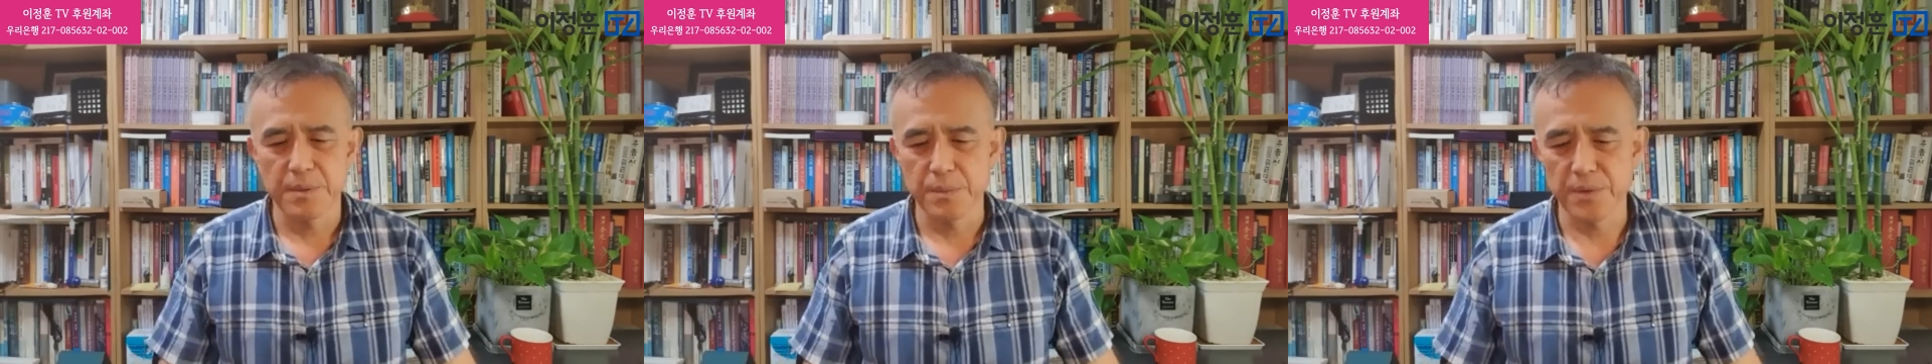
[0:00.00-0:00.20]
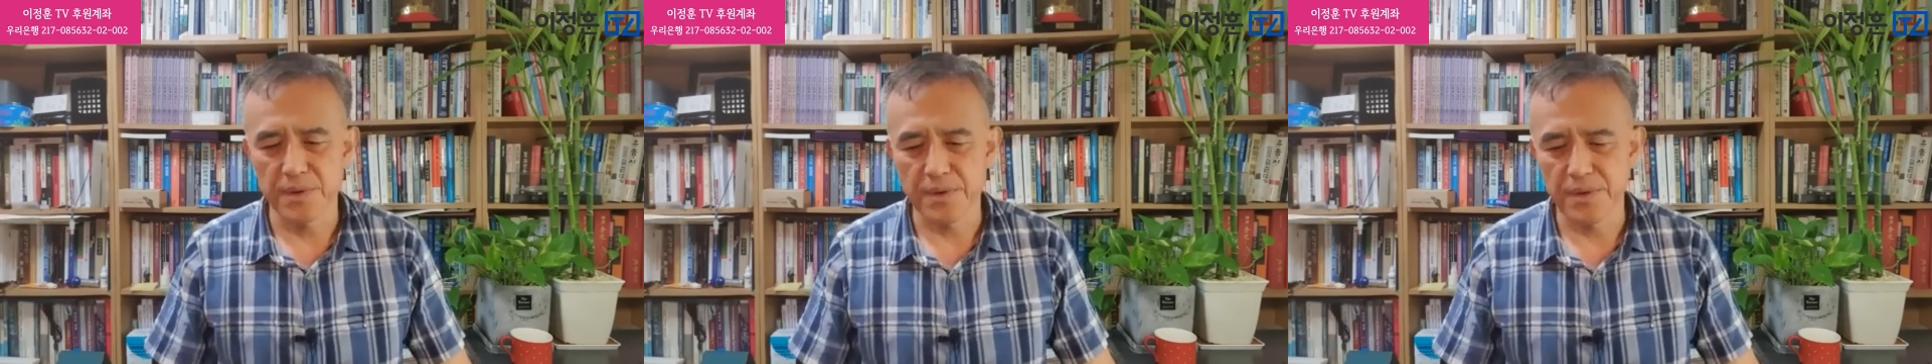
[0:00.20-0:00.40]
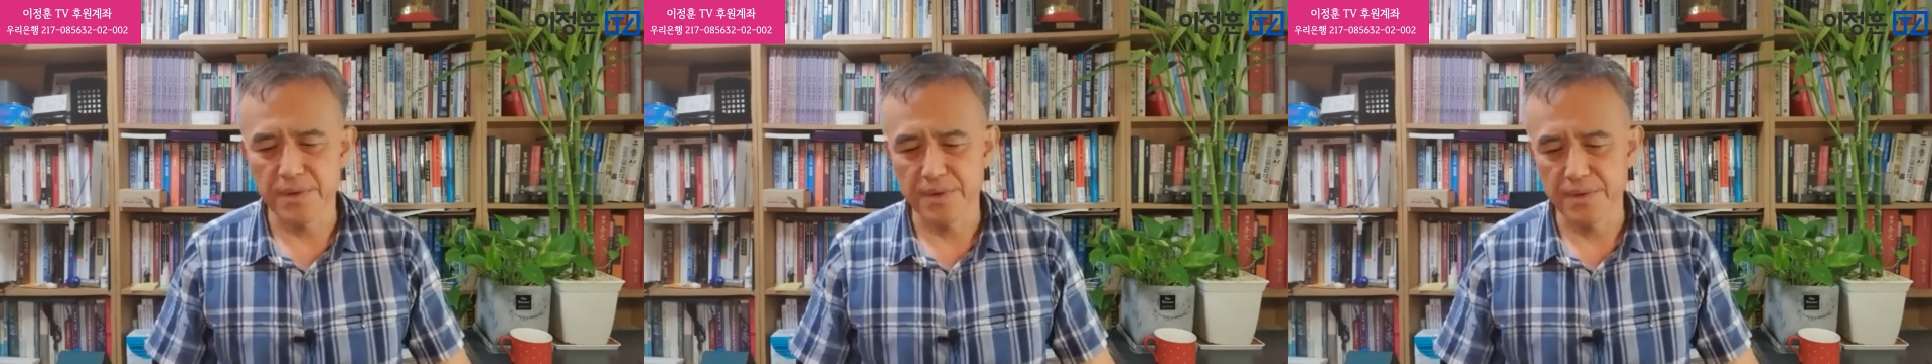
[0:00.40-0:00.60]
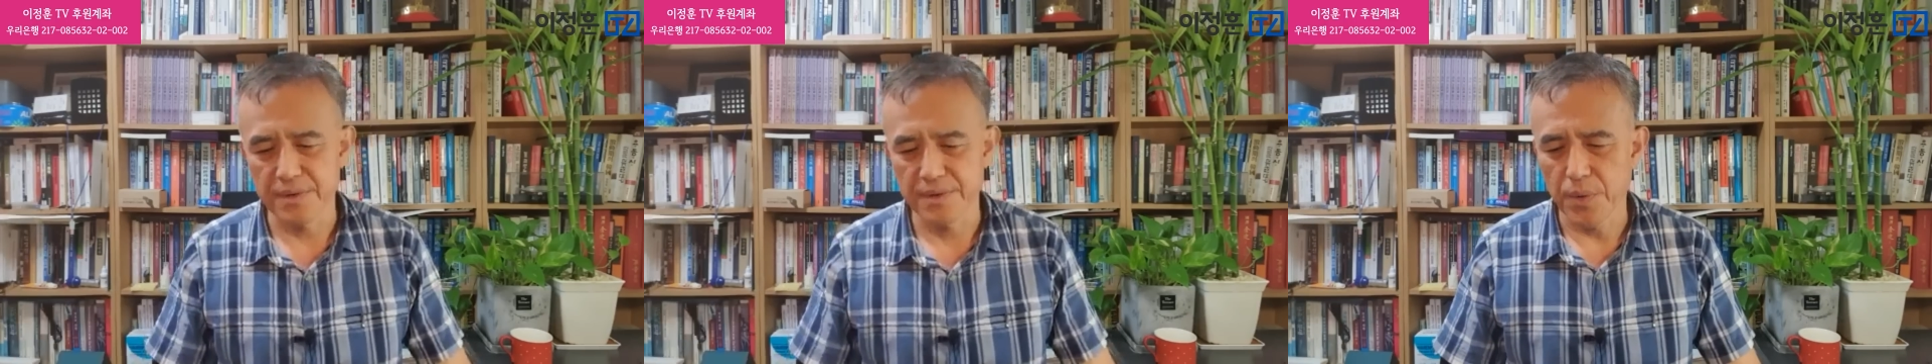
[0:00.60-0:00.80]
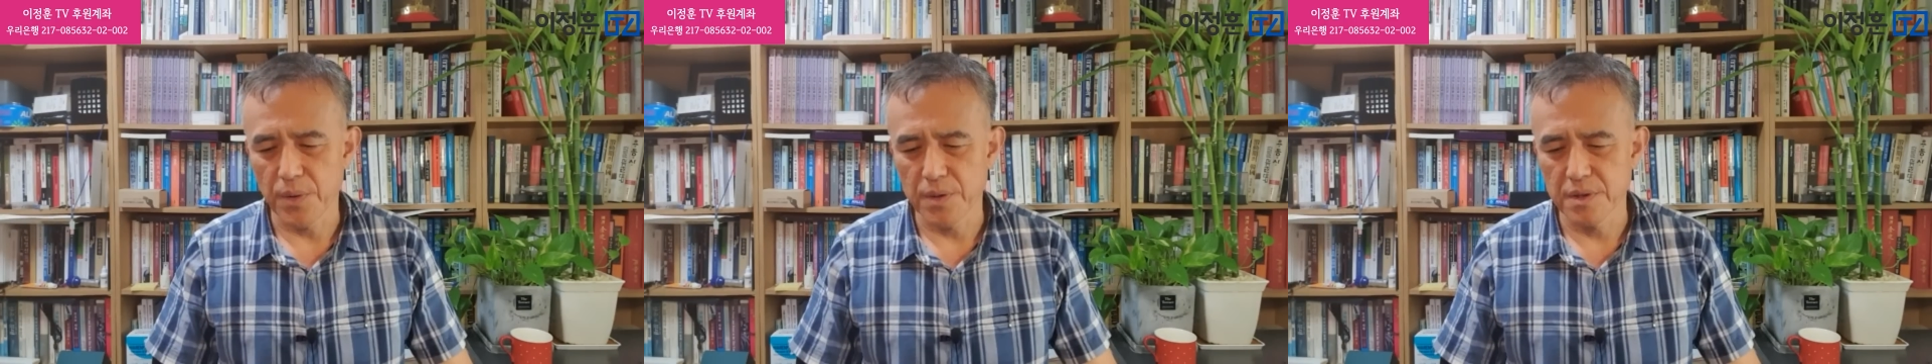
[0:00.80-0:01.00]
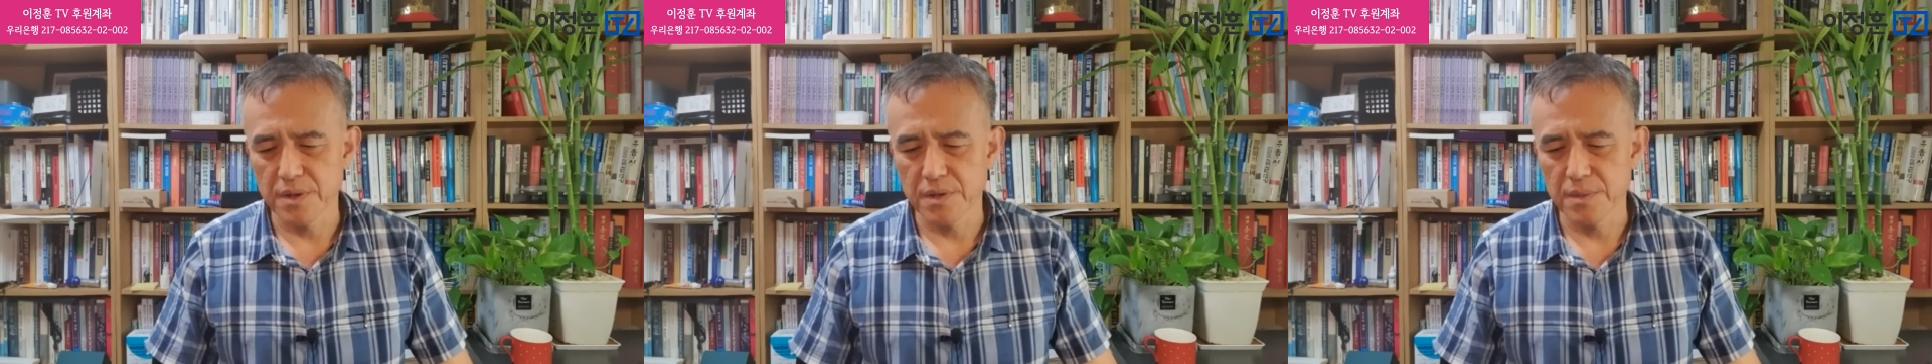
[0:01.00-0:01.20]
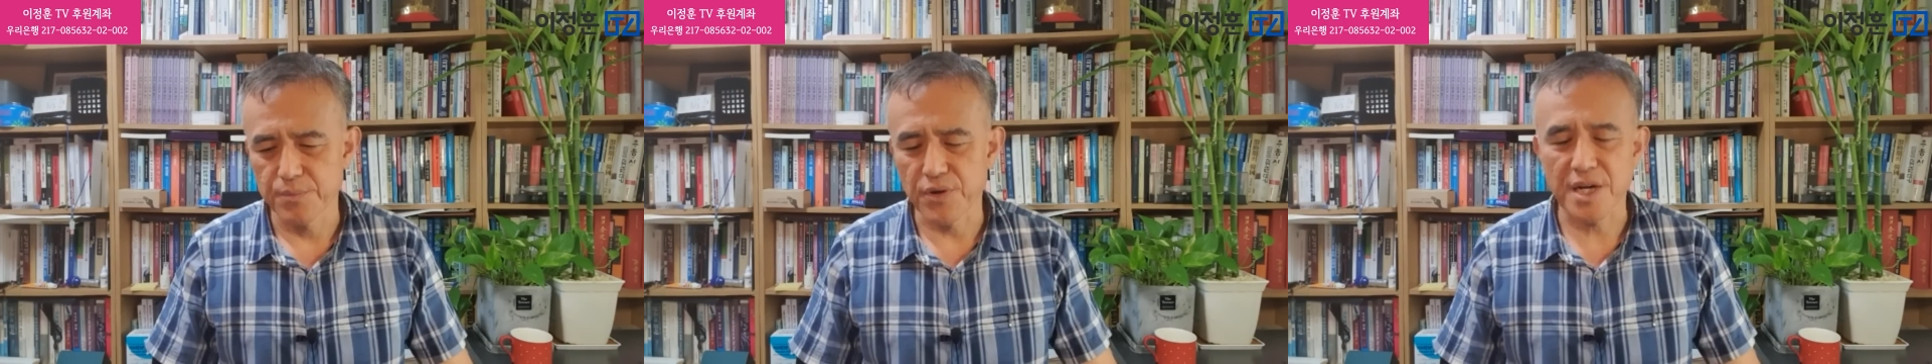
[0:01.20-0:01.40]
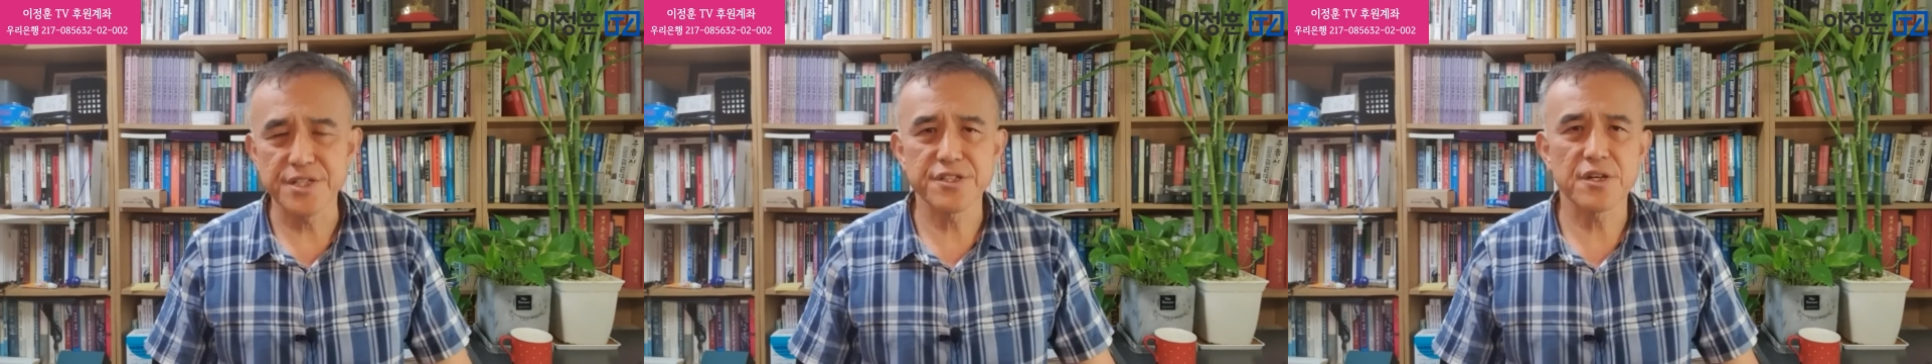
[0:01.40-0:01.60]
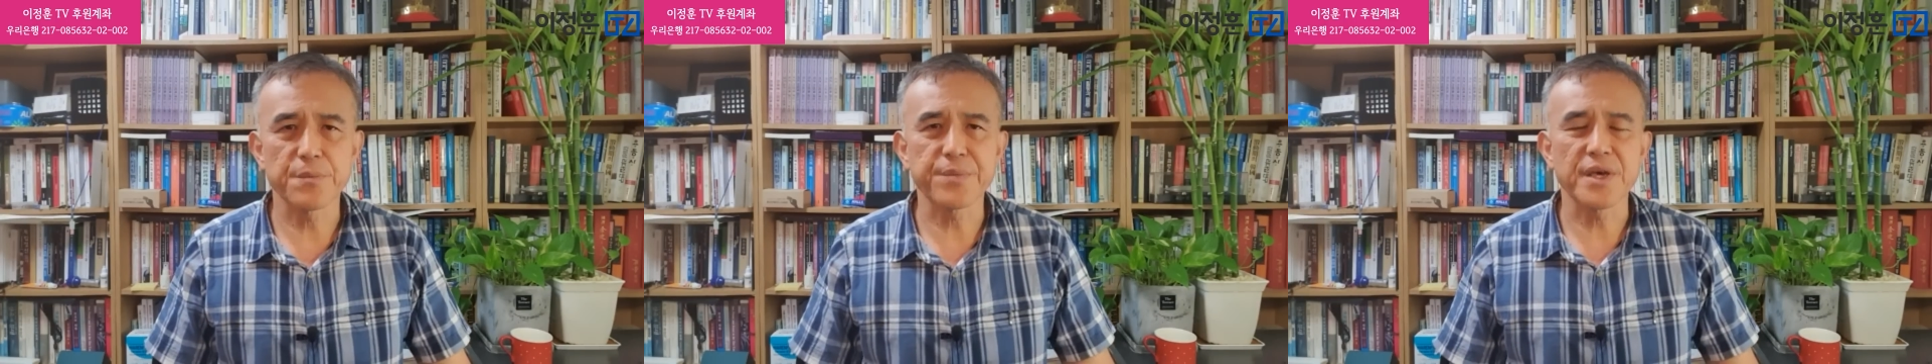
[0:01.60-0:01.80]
뭐 어, 브라질을